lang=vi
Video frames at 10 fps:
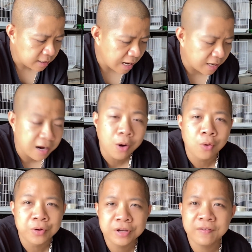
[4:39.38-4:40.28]
tặng cầu
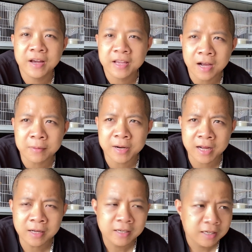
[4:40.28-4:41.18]
như vậy nhá các bác
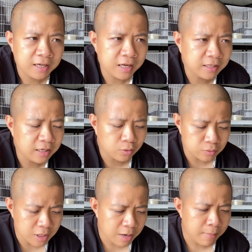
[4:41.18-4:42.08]
nhá. À, thì cũng
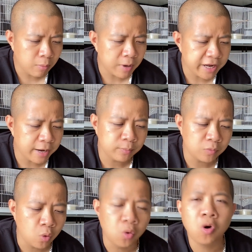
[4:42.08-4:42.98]
rất là mong anh em
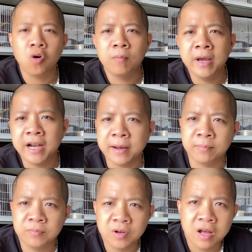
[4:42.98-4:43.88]
ủng hộ bên em
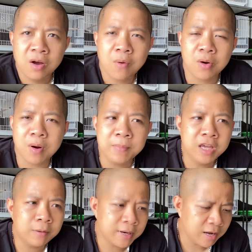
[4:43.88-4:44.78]
Hoạt Họa
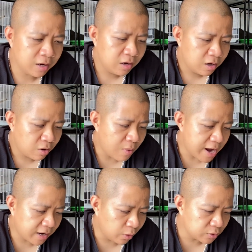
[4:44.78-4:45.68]
Mi các bác nhá.
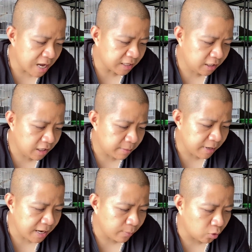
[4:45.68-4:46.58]
Ngoài cầu ra thì
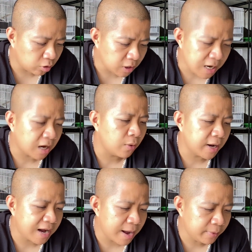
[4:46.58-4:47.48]
bên em có tất cả các
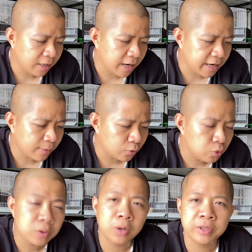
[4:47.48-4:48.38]
loại cám đấy, anh em có
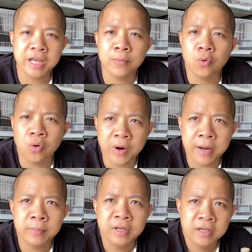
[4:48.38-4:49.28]
nhu cầu thì anh em ủng hộ
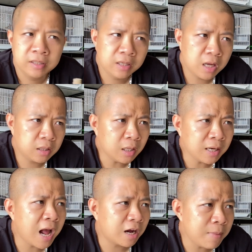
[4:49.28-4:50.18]
em. Thì tất
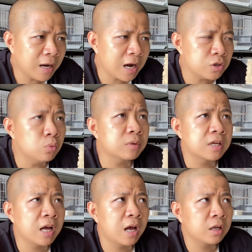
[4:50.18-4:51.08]
cả các bác đã dùng,
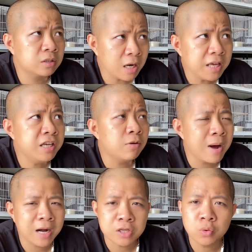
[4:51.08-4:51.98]
rất là nhiều
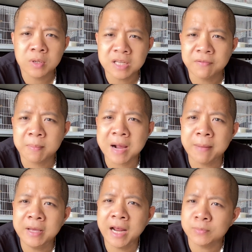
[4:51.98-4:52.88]
bác đã dùng cái sản phẩm cám
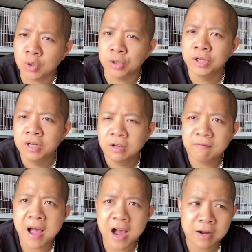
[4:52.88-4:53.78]
bên em rồi
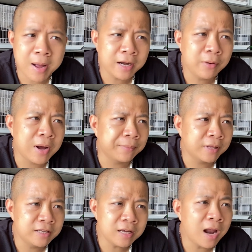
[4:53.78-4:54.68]
và các bác đều cảm
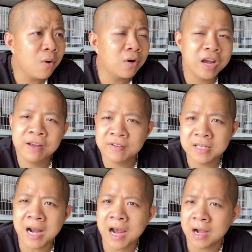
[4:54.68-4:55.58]
thấy rất là ok và
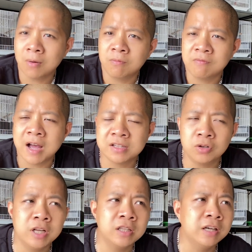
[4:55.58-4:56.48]
rất là hài lòng. Và cho
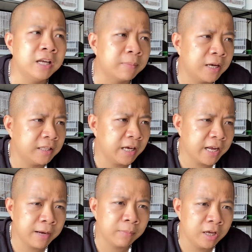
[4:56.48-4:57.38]
đến thời điểm này thì anh
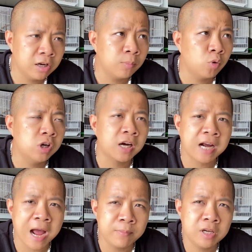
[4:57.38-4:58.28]
em lấy được một lượng
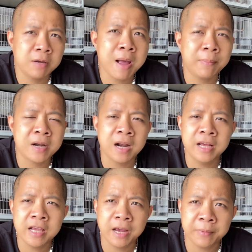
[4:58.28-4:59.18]
cám, những cái bác mà đã
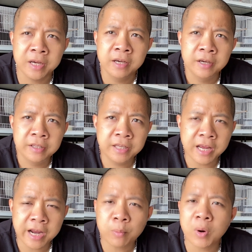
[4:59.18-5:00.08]
lấy nhà em ấy thì
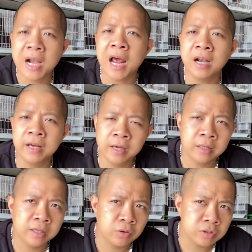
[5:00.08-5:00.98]
anh em quay lại lấy ấy,
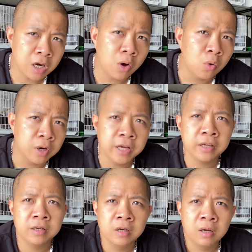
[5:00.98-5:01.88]
thì nó rất là ổn
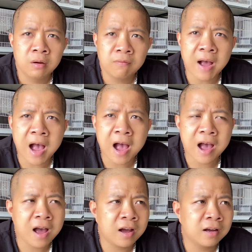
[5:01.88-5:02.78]
định
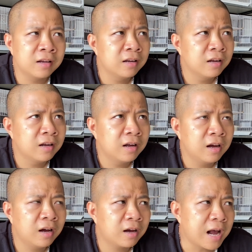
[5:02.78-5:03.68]
và
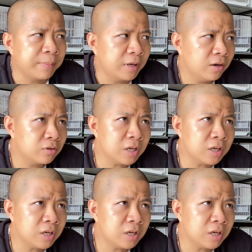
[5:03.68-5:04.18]
À, cảm thấy nó